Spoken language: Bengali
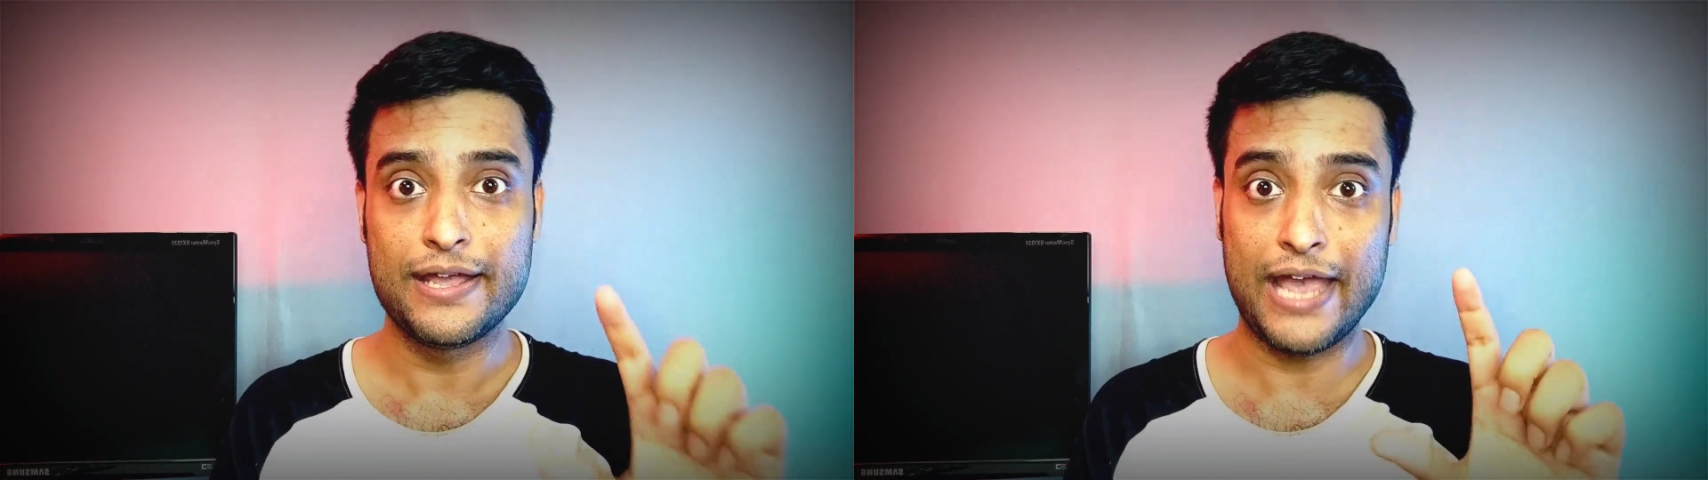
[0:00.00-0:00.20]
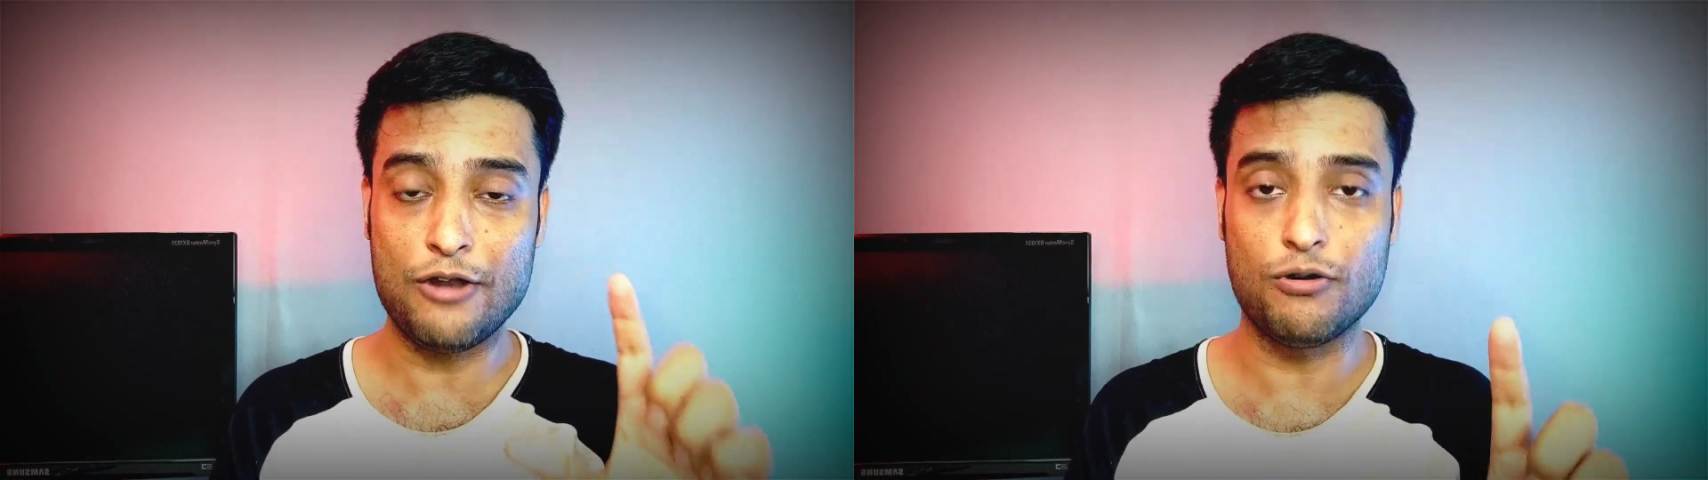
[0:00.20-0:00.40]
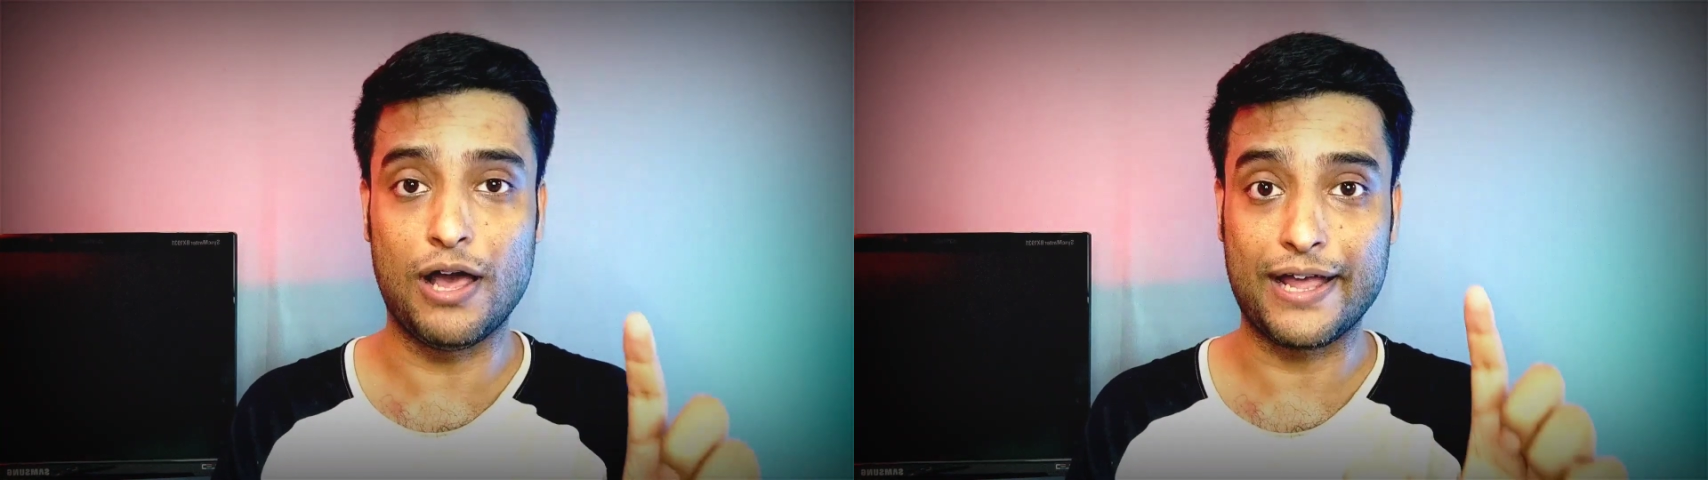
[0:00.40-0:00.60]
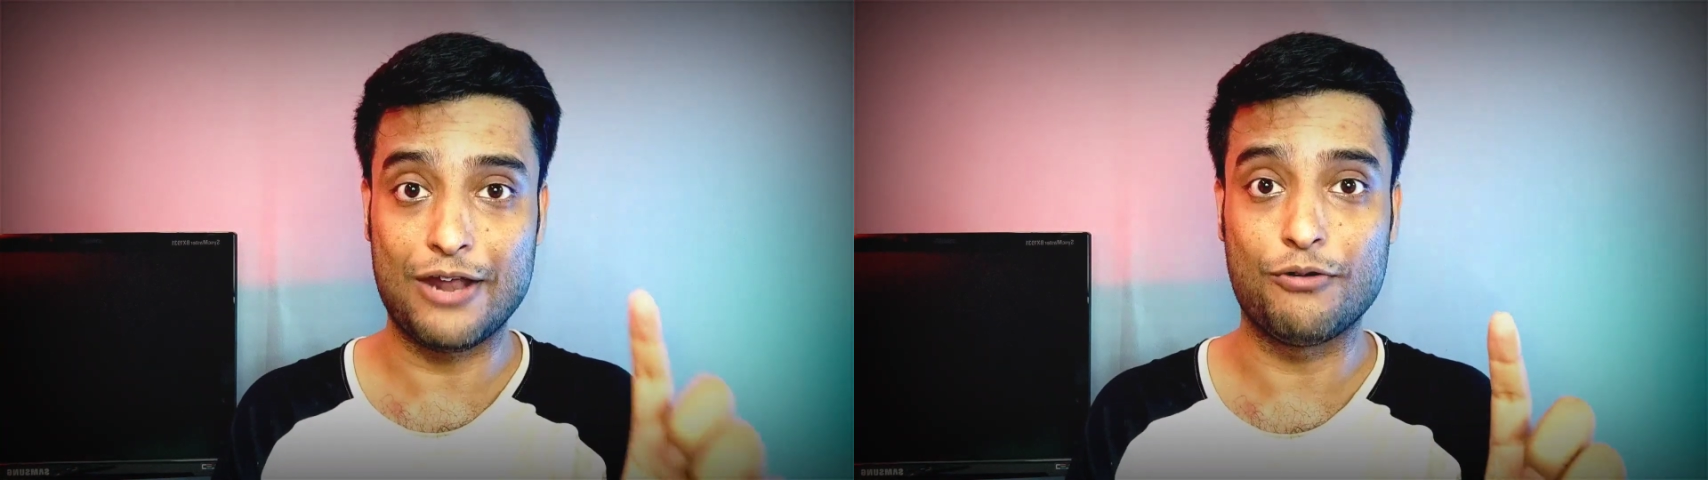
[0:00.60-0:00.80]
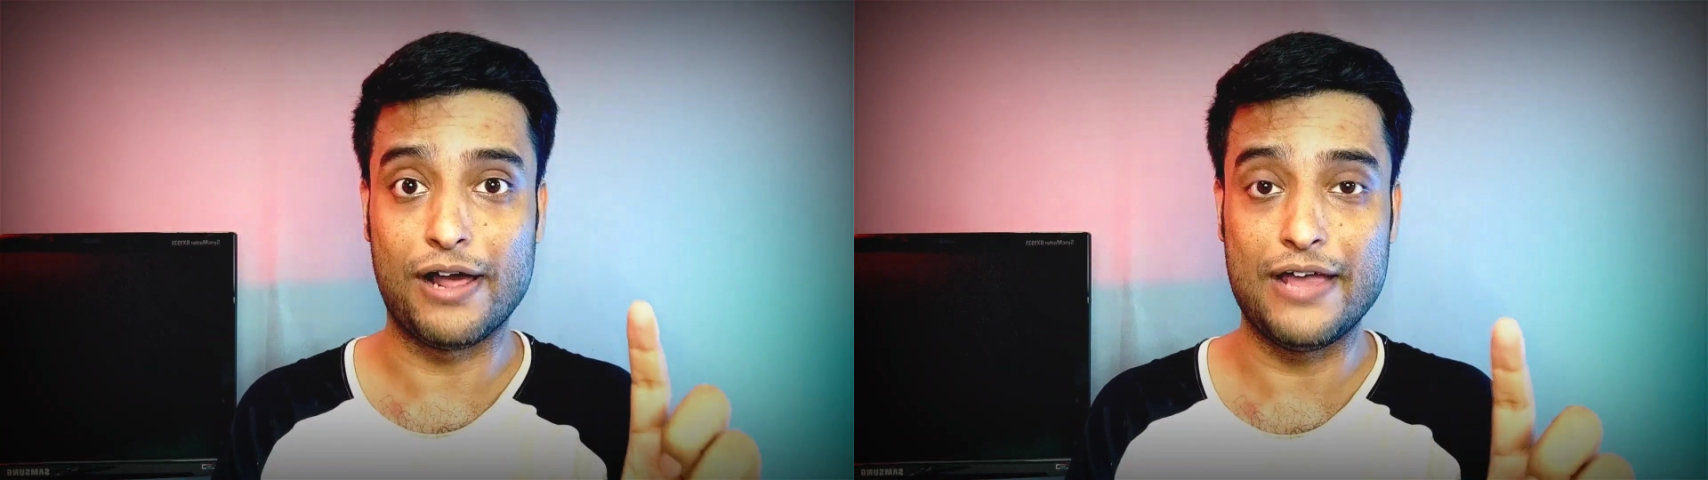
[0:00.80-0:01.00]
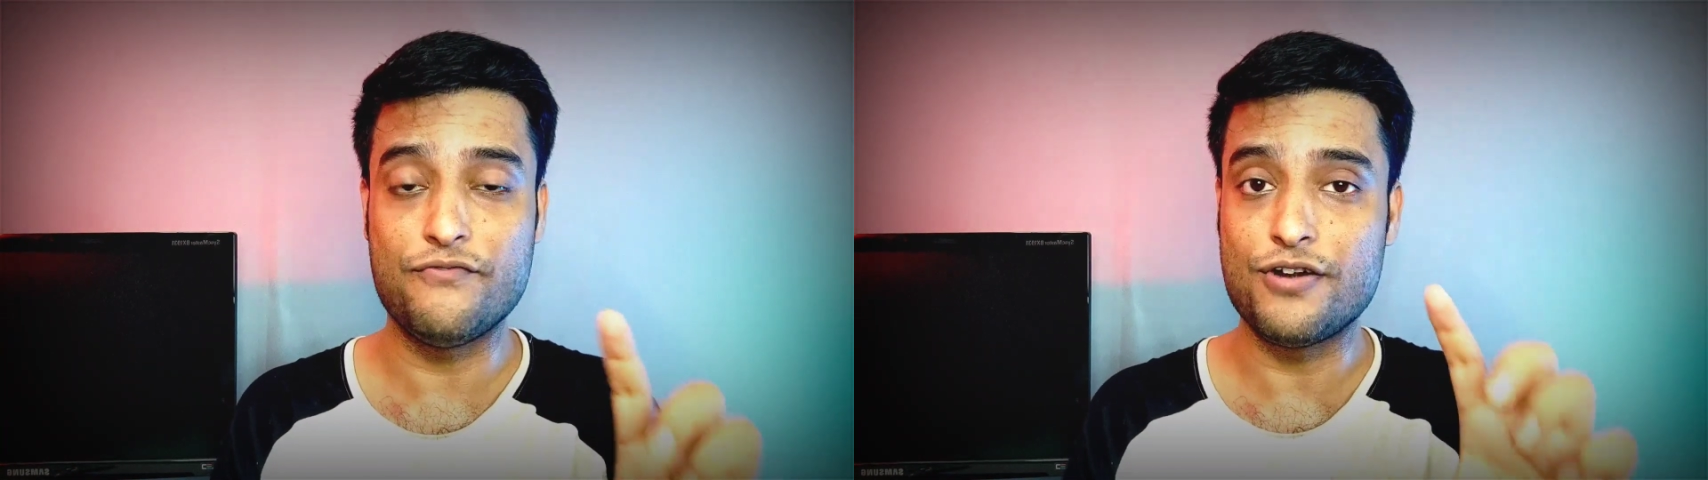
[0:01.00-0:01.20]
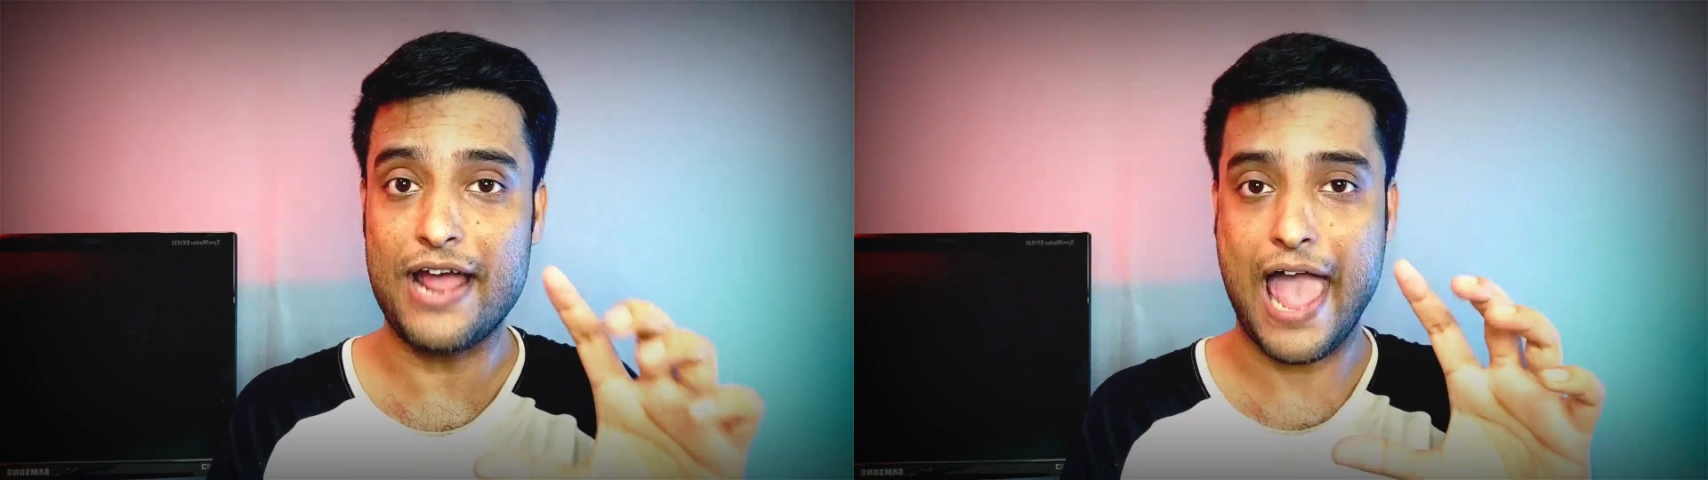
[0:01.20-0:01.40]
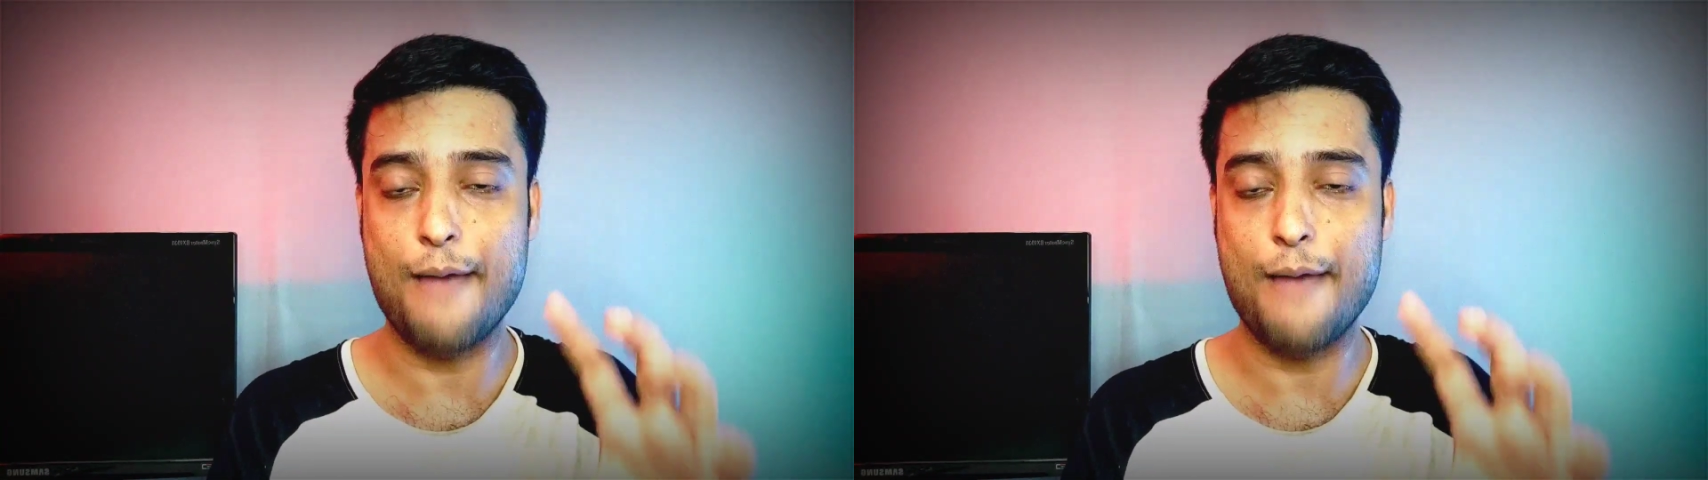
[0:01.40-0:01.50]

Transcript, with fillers: কেন না কেন না এই ফোনটা